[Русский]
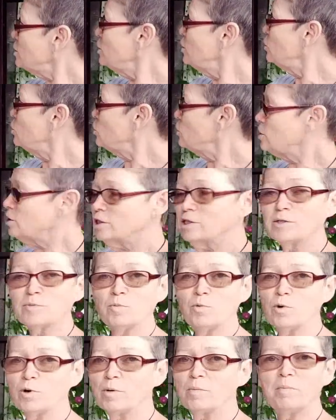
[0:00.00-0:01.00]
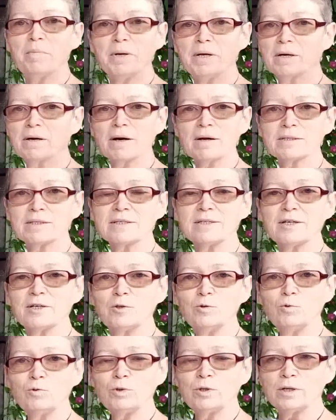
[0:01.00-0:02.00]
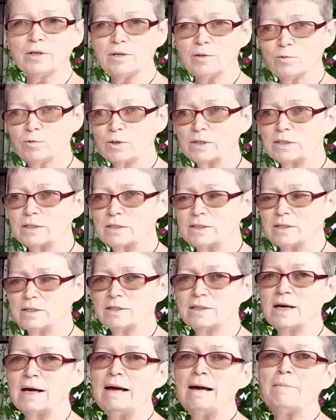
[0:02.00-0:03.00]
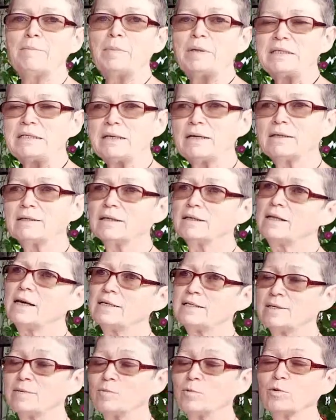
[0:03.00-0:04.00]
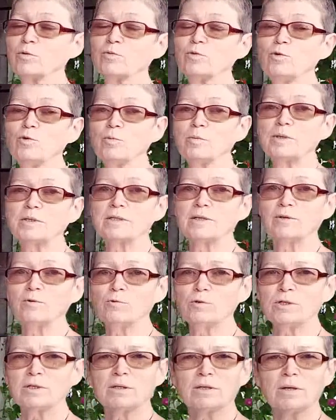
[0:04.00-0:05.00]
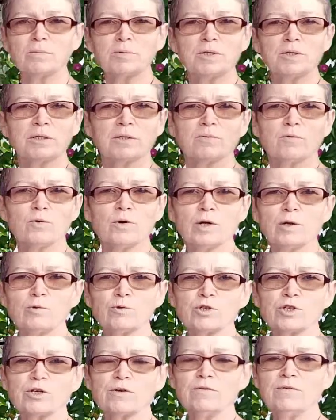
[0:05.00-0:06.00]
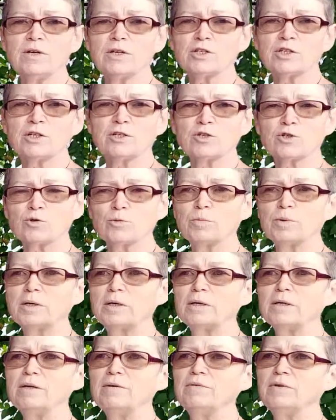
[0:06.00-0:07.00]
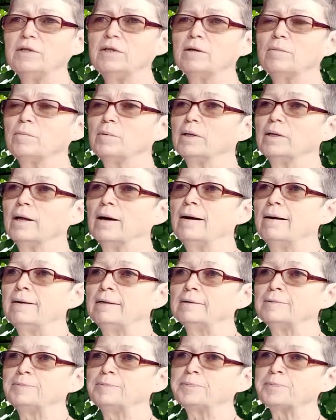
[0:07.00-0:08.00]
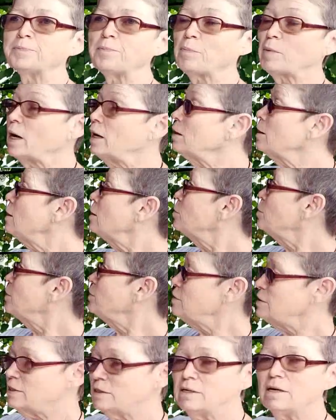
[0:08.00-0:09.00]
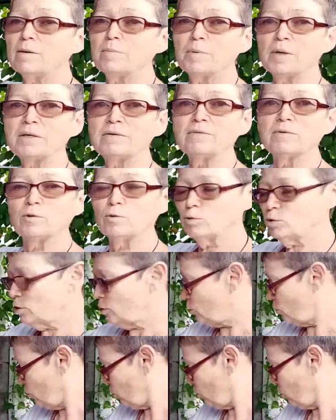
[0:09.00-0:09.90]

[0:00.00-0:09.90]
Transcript: они часы с боем прекрасно идут, и они у нас здесь постоянно на зиму он в дом их заносит, там где-то в уголочке вешает, чтобы их и не видно было. А как по весне опять выносит